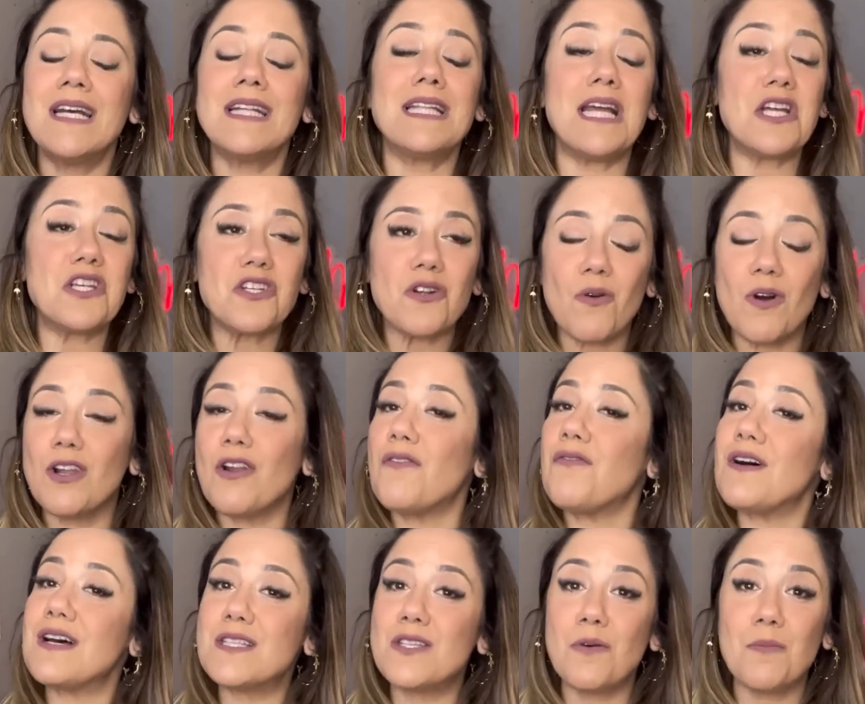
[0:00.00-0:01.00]
desde quando
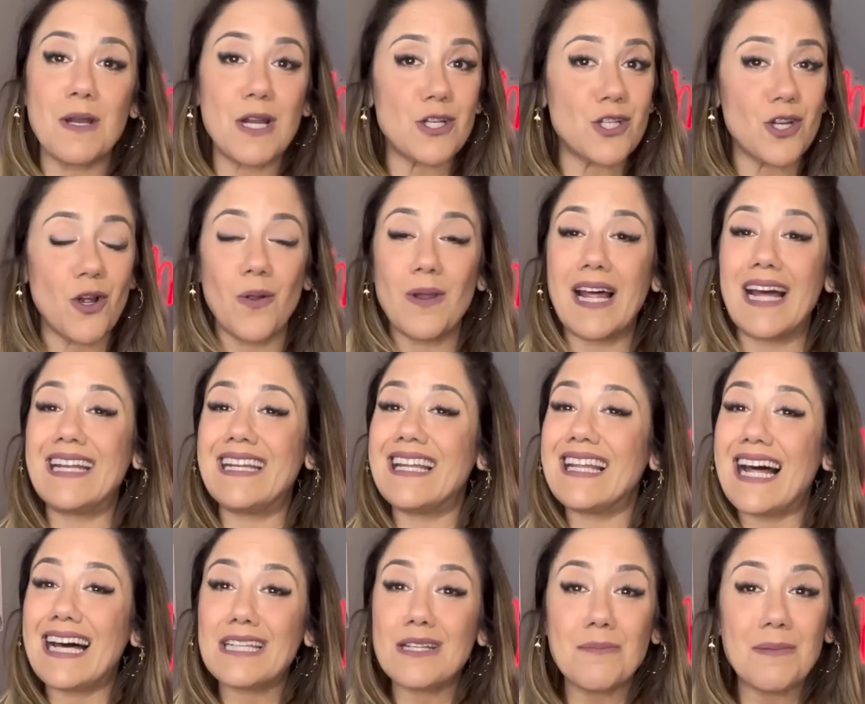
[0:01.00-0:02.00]
eu fazia o brechó
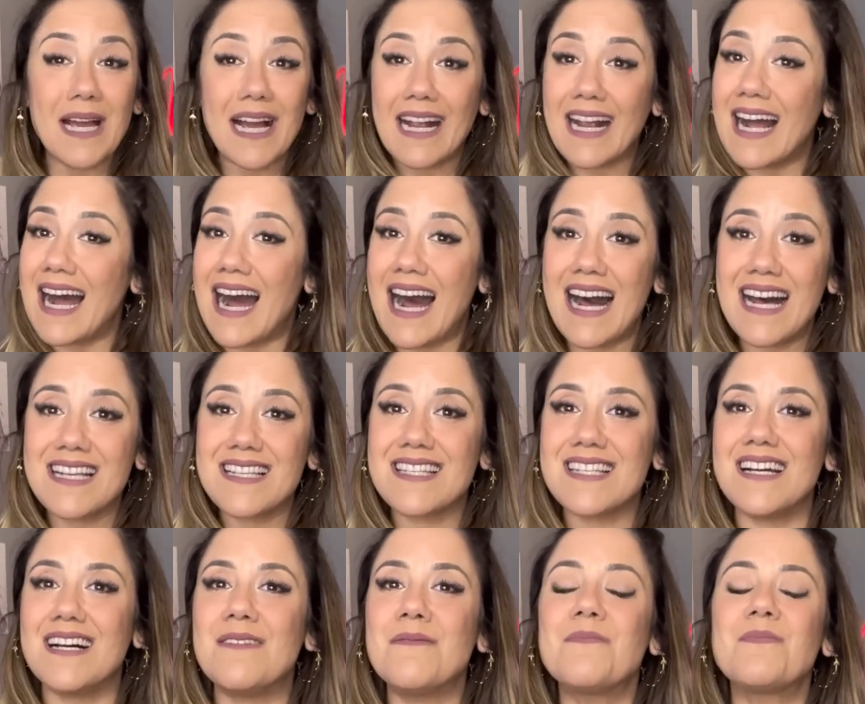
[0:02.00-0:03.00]
online lá da minha
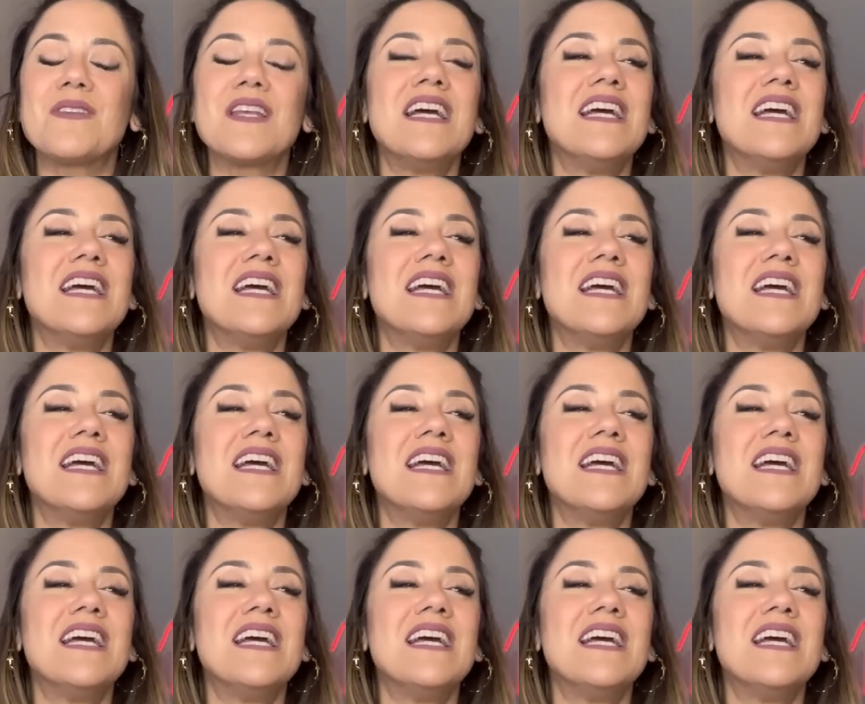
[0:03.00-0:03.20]
casa,